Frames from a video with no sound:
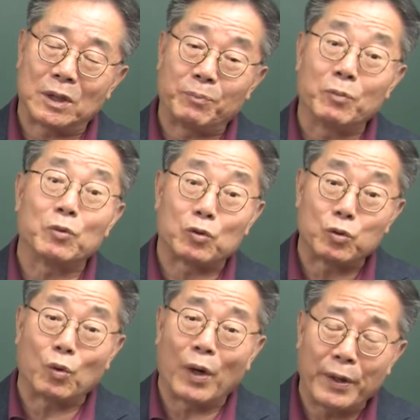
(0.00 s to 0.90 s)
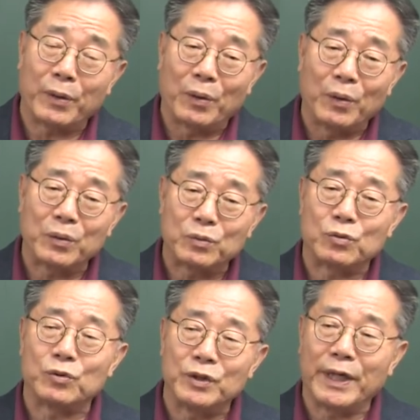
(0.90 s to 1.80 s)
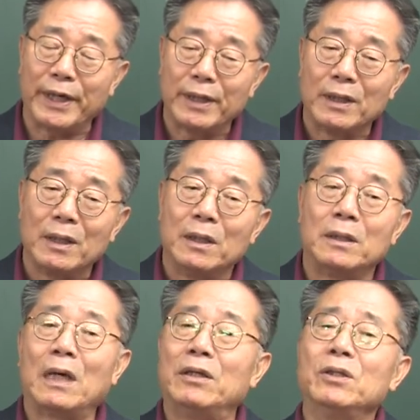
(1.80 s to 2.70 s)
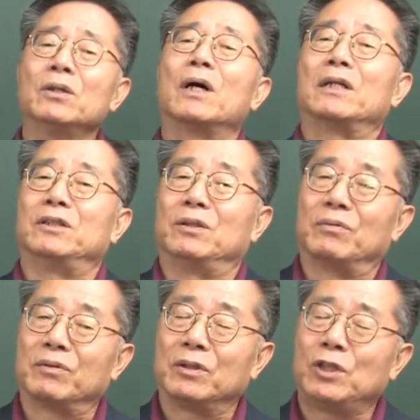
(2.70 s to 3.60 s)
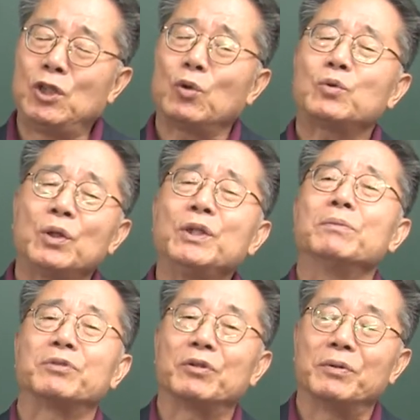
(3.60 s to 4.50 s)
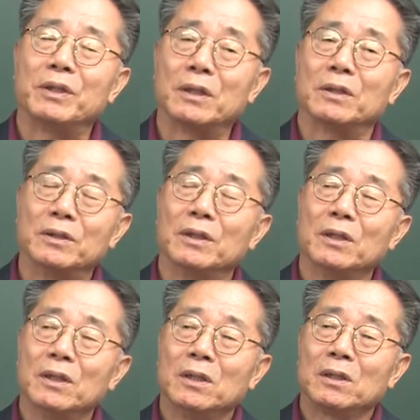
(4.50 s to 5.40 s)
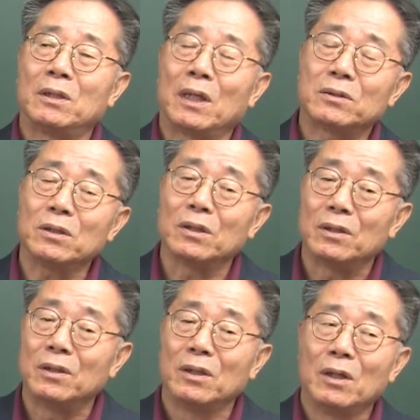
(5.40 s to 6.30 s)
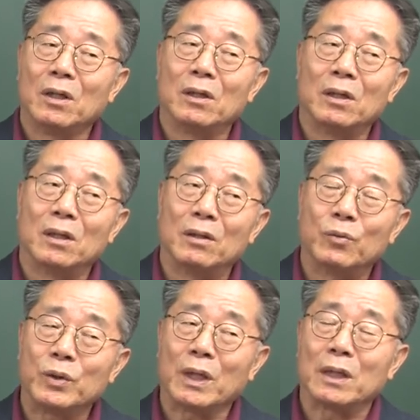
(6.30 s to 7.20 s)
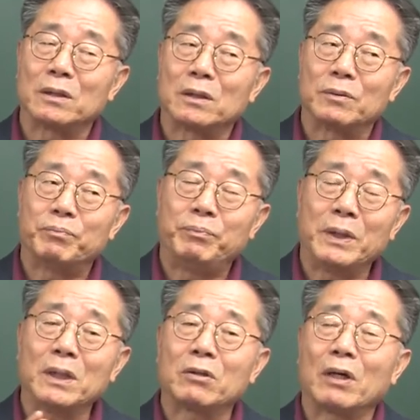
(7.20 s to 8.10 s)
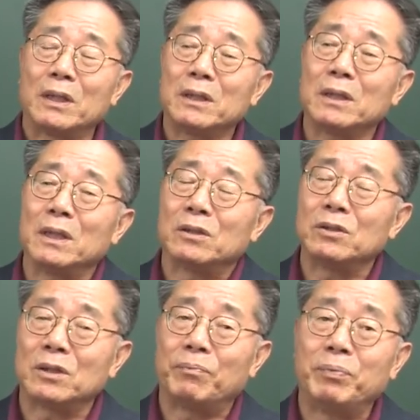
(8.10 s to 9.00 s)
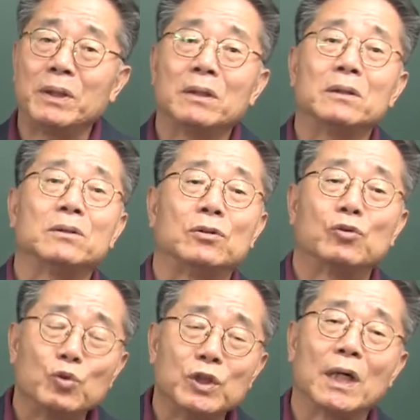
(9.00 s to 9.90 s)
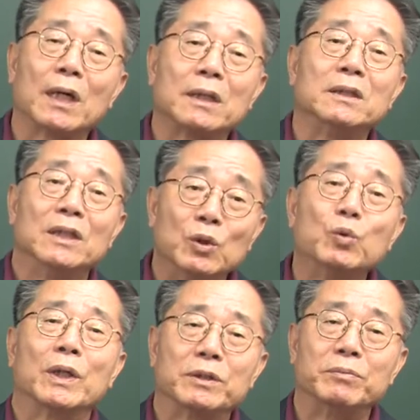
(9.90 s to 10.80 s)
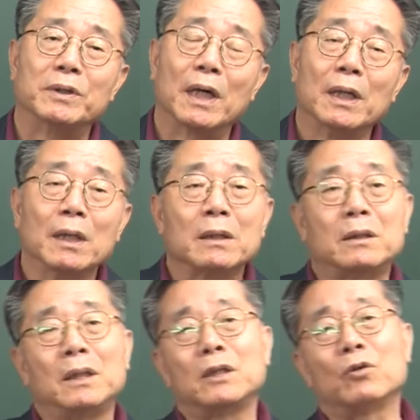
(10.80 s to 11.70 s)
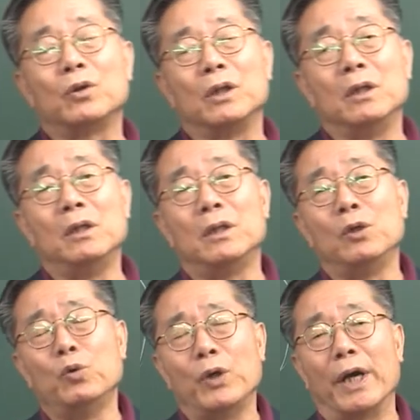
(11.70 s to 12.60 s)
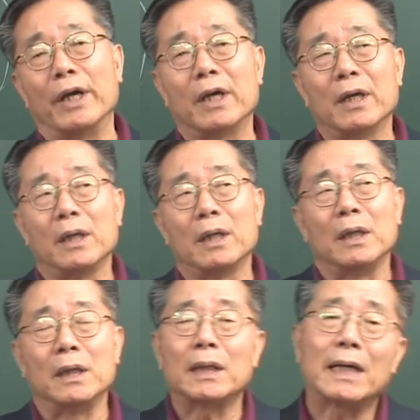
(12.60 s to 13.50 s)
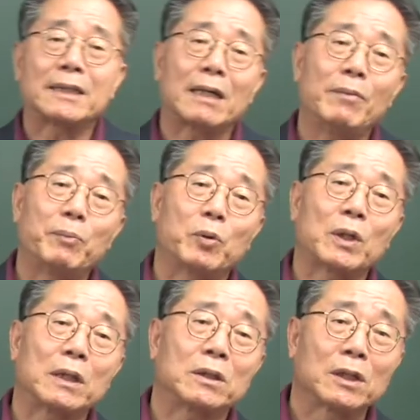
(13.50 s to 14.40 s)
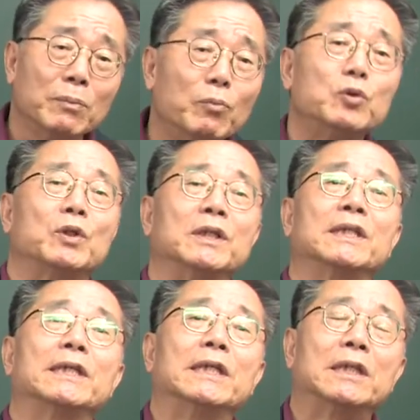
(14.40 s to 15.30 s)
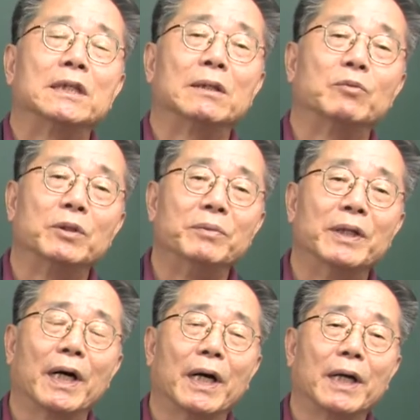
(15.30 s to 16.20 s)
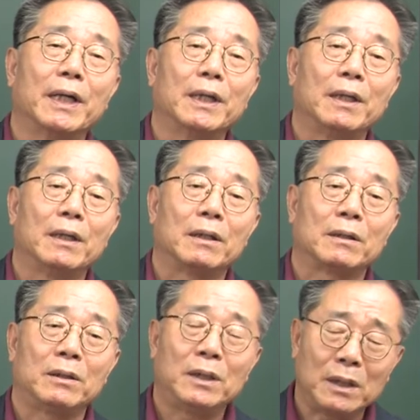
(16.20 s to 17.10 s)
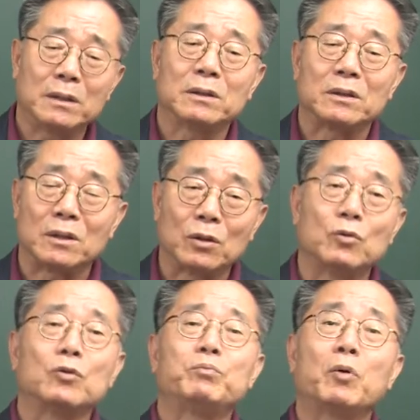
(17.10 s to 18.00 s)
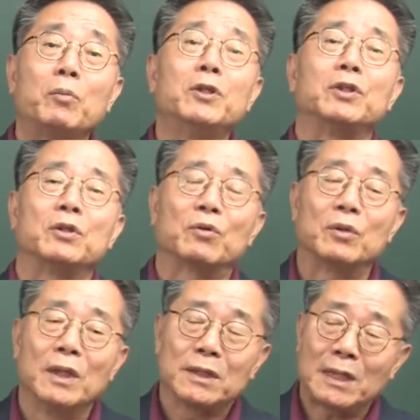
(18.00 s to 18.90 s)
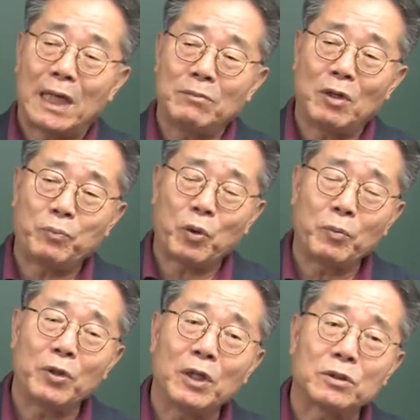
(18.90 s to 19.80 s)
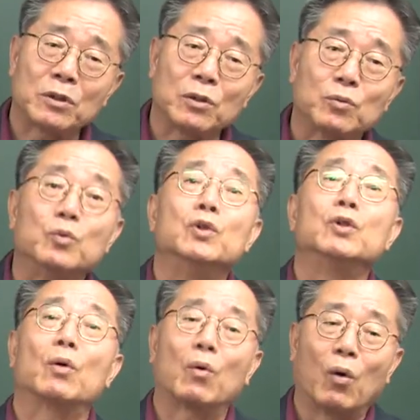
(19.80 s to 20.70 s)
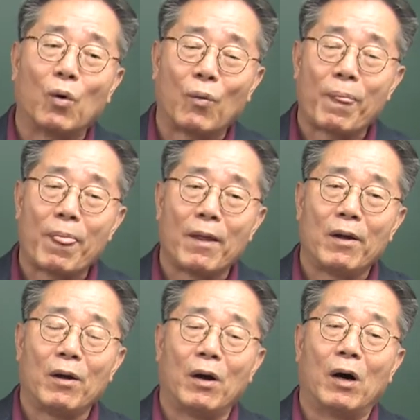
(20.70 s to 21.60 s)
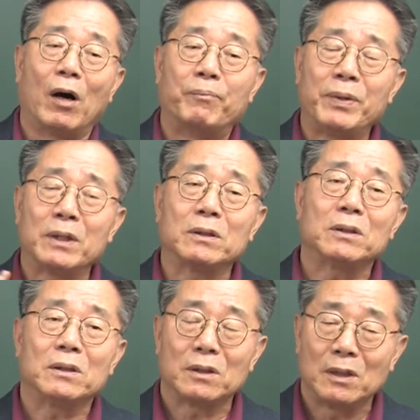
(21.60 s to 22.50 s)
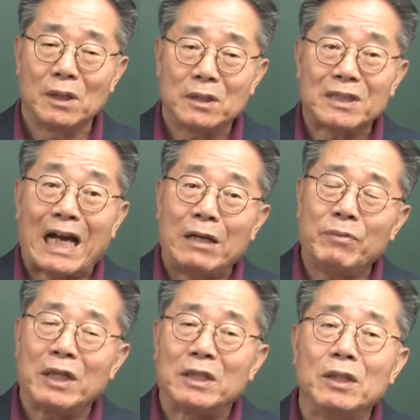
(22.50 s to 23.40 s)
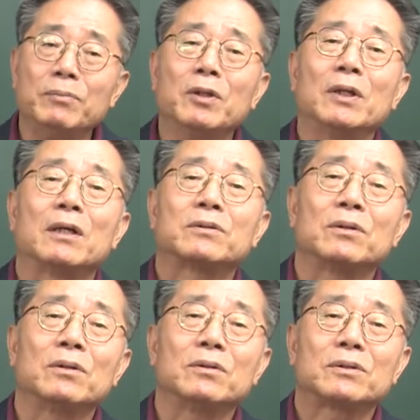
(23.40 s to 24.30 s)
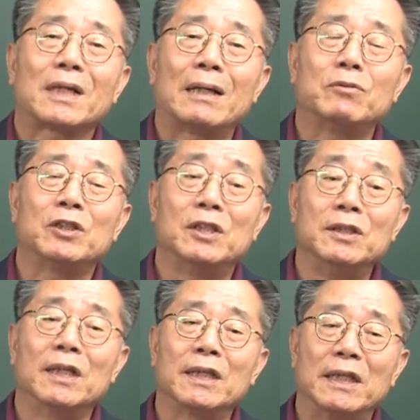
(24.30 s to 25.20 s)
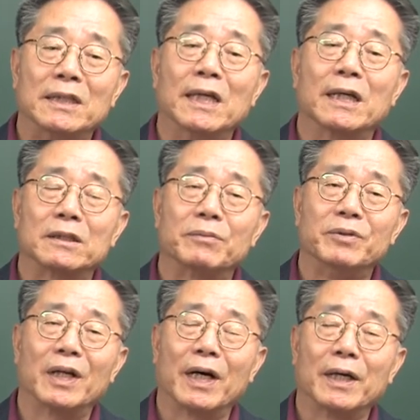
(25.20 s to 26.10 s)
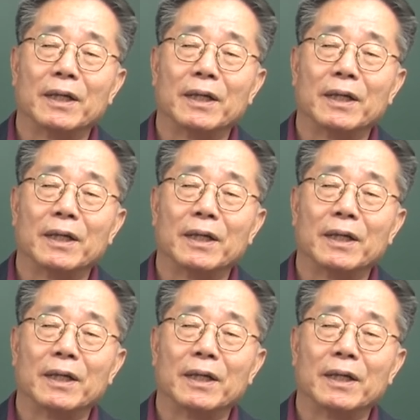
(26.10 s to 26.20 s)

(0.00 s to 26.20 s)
기쁨도 주고 해요. 주는데 이게 이어가지는 지속성이 없어요. 희극은. 그래서 어 우리가 이거 비극과 희극이 있을 때 비극을 더 중시하는 이유가 있습니다. 그게 또 인류의 인간의 삶에 보다 더 근본적인 자리에 있기 때문입니다. 그 희극은 결국은 표면적이죠. 삶의 표면에서 웃는 거고 아, 비극은 삶의 이면에서 삶을 진지하게 이해하는 겁니다.